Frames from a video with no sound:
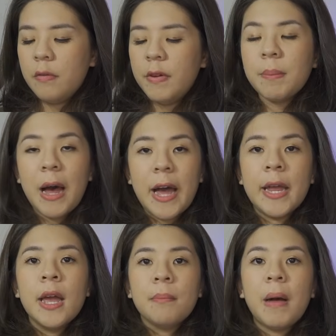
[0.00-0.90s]
viết
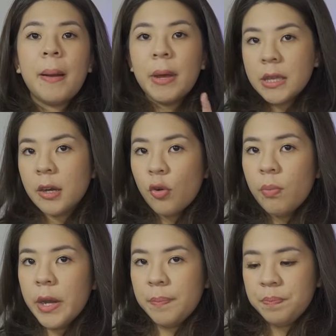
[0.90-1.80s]
bài bằng máy tính của
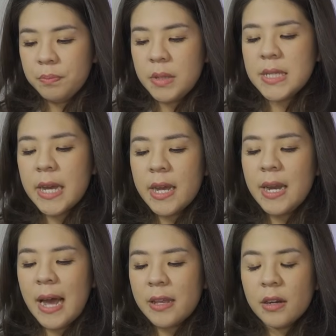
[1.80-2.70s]
mình mình sẽ
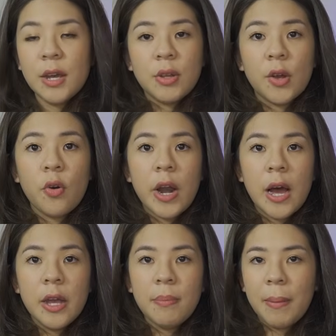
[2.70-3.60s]
ghi lại những điều thầy cô
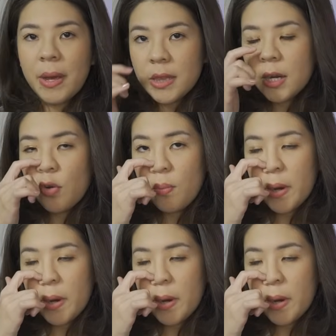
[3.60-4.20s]
nói bằng máy tính của